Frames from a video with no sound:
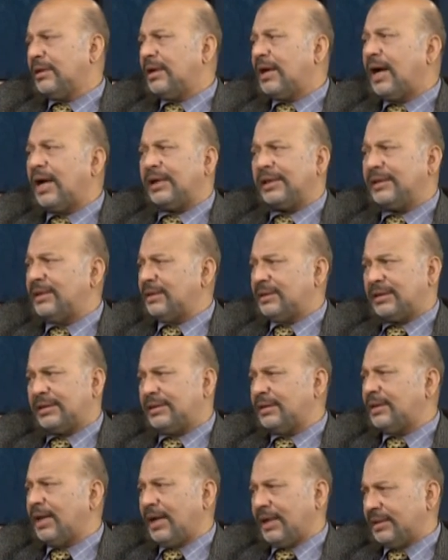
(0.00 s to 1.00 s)
আর এদের
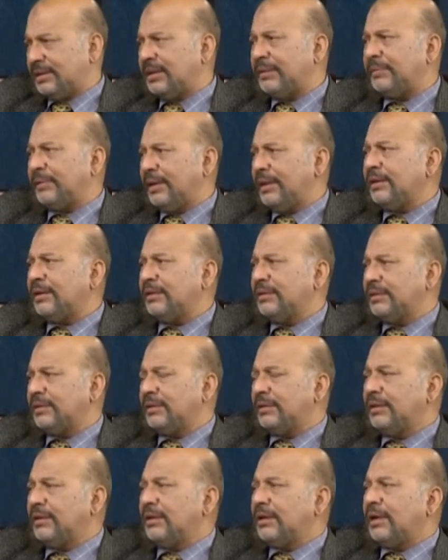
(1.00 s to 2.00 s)
সাথে থাকা যাবে না
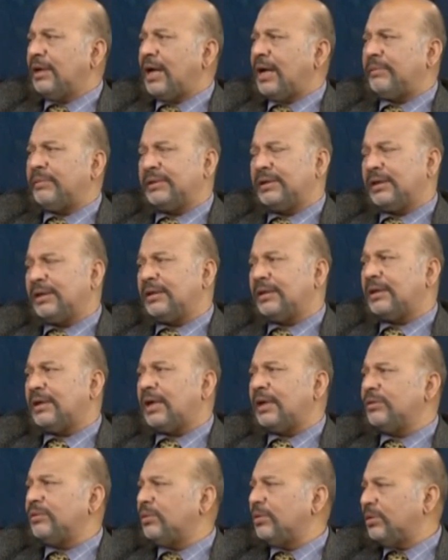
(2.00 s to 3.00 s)
আমাদের
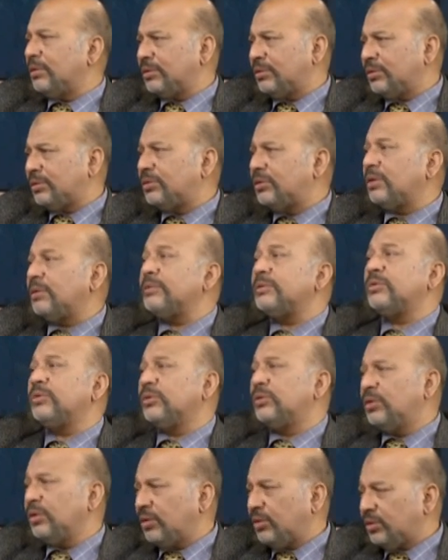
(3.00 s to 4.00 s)
আন্দোলন করতে হবে
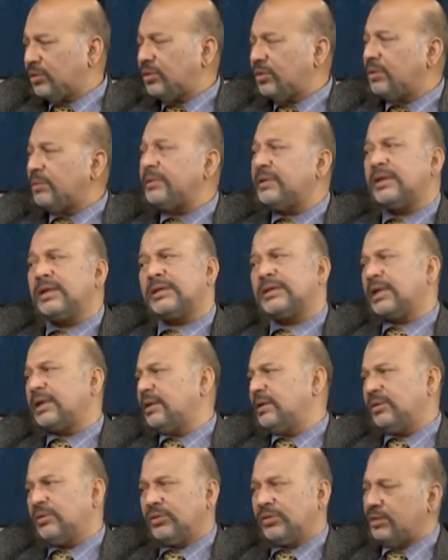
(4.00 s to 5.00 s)
যুদ্ধ করতে হবে দেশ
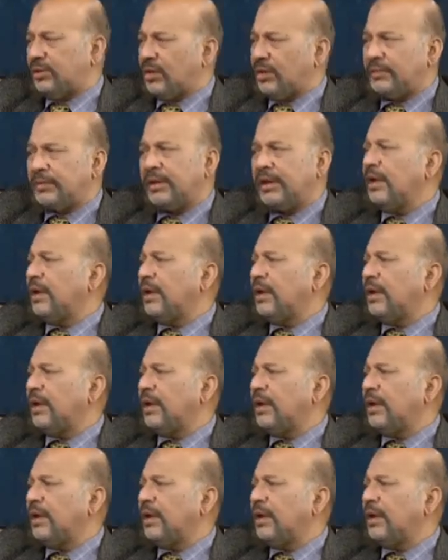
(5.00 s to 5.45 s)
স্বাধীন করতে হবে